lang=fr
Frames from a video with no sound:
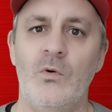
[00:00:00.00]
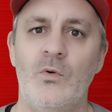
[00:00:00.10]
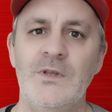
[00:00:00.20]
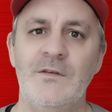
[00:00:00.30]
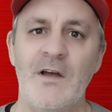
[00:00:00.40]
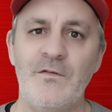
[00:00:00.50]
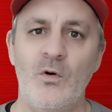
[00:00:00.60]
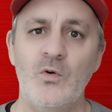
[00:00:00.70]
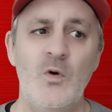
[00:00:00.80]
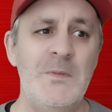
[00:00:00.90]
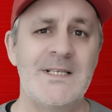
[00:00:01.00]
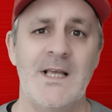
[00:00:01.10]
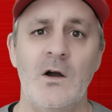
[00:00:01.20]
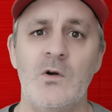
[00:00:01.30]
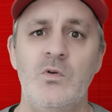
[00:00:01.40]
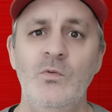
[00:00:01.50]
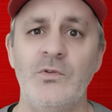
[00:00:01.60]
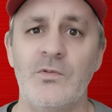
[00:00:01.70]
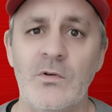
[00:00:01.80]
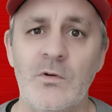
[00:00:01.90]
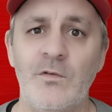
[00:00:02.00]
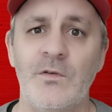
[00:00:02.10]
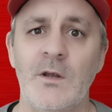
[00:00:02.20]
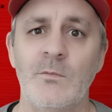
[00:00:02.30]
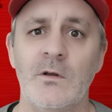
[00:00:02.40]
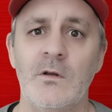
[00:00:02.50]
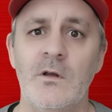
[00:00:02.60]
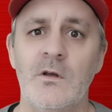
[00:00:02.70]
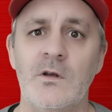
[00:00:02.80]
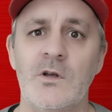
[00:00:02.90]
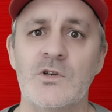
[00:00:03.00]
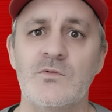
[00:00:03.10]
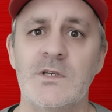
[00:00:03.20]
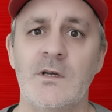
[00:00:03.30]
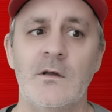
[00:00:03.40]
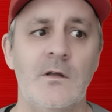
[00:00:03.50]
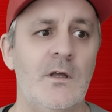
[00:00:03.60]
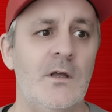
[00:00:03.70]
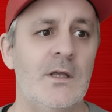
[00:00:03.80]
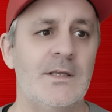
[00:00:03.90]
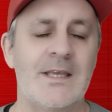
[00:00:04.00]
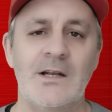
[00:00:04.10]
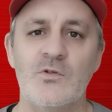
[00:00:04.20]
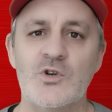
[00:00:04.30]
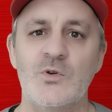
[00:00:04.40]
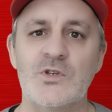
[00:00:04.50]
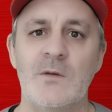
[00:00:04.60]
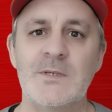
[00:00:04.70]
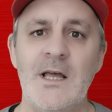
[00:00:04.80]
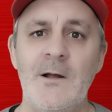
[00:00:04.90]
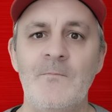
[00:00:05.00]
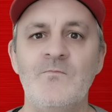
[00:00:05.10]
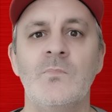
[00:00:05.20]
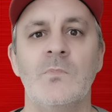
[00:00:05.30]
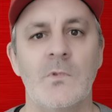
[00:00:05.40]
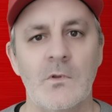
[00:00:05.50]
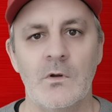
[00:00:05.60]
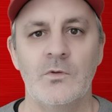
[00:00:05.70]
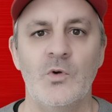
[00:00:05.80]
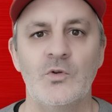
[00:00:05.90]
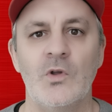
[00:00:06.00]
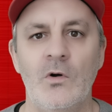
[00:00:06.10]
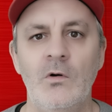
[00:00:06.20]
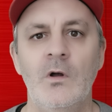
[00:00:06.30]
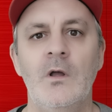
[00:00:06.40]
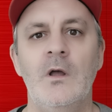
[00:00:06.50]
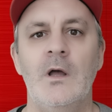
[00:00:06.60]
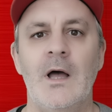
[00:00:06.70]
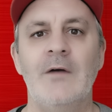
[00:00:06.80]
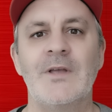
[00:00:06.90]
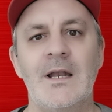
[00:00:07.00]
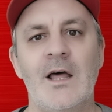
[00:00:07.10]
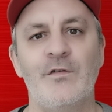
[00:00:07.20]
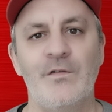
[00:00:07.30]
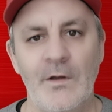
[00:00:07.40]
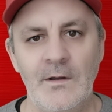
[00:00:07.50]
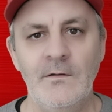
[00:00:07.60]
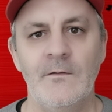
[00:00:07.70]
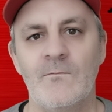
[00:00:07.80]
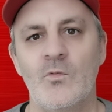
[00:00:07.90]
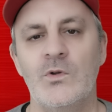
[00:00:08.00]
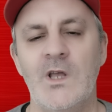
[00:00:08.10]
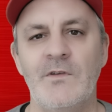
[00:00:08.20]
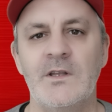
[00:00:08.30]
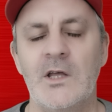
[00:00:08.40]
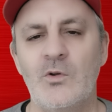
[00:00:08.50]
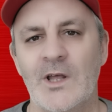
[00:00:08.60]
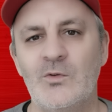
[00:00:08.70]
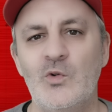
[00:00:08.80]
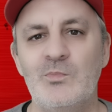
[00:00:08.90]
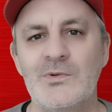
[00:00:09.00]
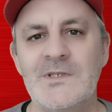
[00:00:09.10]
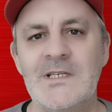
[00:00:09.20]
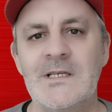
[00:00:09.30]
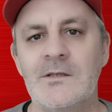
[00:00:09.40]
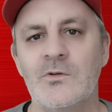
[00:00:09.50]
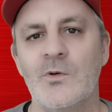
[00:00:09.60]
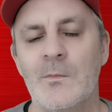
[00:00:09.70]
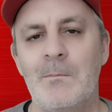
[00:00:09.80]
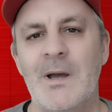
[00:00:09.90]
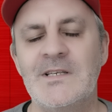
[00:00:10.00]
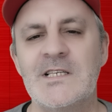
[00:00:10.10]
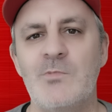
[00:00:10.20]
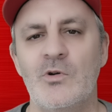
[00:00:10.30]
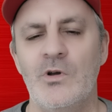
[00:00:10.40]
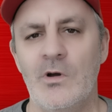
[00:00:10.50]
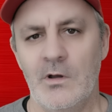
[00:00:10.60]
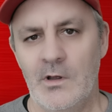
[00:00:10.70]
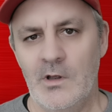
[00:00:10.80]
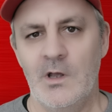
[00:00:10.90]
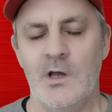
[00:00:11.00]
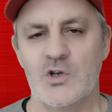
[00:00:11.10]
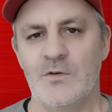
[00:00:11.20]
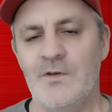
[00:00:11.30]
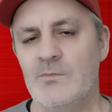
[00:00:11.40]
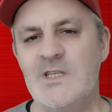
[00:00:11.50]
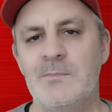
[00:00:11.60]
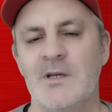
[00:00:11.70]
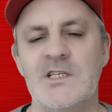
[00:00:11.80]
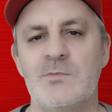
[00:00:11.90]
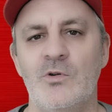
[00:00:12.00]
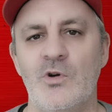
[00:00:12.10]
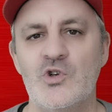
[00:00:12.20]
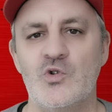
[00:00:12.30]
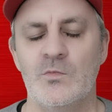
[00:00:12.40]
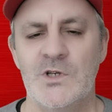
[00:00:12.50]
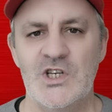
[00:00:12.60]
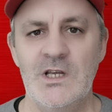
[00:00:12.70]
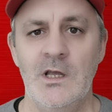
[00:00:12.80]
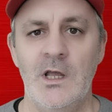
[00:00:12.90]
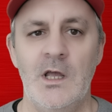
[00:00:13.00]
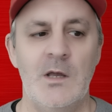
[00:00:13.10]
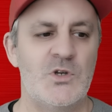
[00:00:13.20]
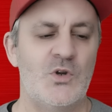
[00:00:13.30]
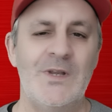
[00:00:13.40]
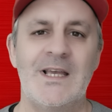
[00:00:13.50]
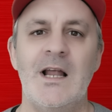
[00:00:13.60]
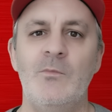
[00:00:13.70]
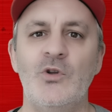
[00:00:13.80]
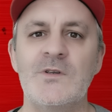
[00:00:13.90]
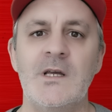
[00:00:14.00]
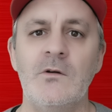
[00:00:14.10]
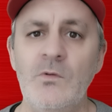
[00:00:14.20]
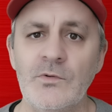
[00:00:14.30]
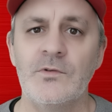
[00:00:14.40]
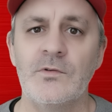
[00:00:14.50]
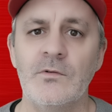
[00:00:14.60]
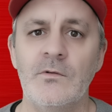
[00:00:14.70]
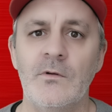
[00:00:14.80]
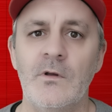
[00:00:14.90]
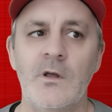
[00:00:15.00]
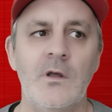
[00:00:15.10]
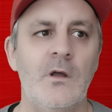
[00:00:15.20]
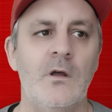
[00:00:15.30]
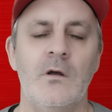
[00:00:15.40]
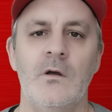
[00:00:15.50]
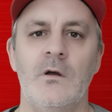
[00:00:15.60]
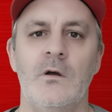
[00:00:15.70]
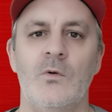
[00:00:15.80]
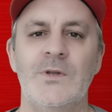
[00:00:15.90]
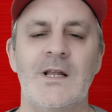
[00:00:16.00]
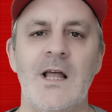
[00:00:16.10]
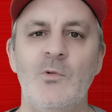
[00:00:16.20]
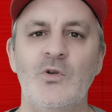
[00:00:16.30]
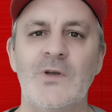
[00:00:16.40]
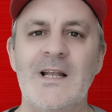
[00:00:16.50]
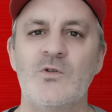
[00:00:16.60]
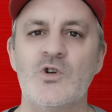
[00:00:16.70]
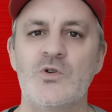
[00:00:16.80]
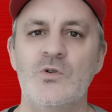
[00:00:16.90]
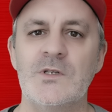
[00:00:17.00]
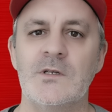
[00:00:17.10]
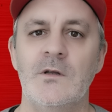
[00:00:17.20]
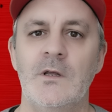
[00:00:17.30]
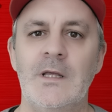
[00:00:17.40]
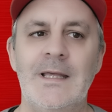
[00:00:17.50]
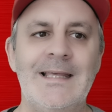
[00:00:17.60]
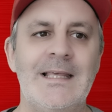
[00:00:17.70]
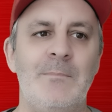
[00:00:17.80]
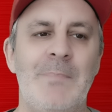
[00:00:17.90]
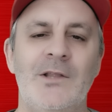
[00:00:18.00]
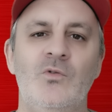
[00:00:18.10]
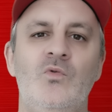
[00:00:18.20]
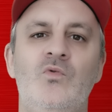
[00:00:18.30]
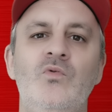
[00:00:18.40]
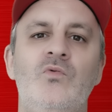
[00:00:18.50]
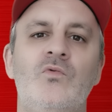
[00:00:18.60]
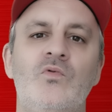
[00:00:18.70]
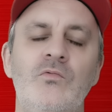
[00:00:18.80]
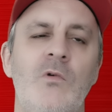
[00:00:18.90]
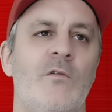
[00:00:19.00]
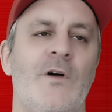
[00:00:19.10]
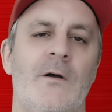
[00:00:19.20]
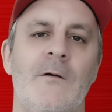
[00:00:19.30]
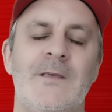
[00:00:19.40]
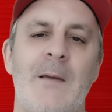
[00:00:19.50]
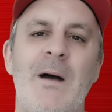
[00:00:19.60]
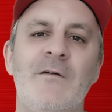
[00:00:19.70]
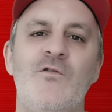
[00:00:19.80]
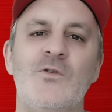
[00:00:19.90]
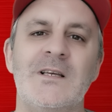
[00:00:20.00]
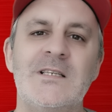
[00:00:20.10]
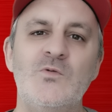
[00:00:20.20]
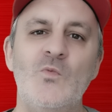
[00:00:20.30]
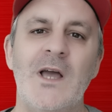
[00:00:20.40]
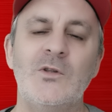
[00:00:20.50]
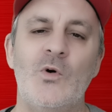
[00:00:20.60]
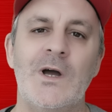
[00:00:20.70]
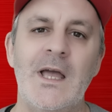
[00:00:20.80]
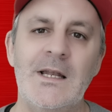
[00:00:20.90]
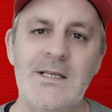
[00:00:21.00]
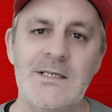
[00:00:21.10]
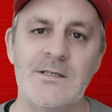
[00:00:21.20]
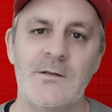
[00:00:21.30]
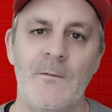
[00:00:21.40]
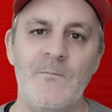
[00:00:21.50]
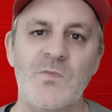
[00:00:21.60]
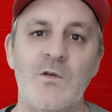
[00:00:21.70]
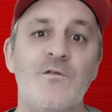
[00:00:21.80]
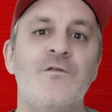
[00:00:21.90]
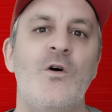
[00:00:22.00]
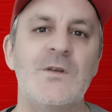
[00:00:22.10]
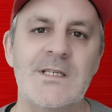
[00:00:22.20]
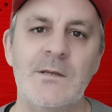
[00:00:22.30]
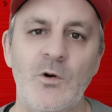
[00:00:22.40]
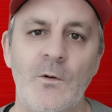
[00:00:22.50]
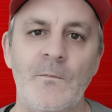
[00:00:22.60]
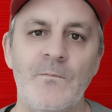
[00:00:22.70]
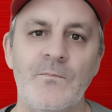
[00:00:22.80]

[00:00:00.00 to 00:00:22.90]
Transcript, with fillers: On y va franco, mais c'est un conte, le film. Je veux dire, il y a quelque chose comme ça. Euh, d'autant, avec la fin, on y reviendra dans la toute petite euh, partie spoiler. je vais faire une petite partie spoiler, je suis obligé. Mais on est clairement dans un conte. on est clairement dans quelque chose qui est pas du tout, enfin, qui n'a pas vocation à être réaliste, forcément.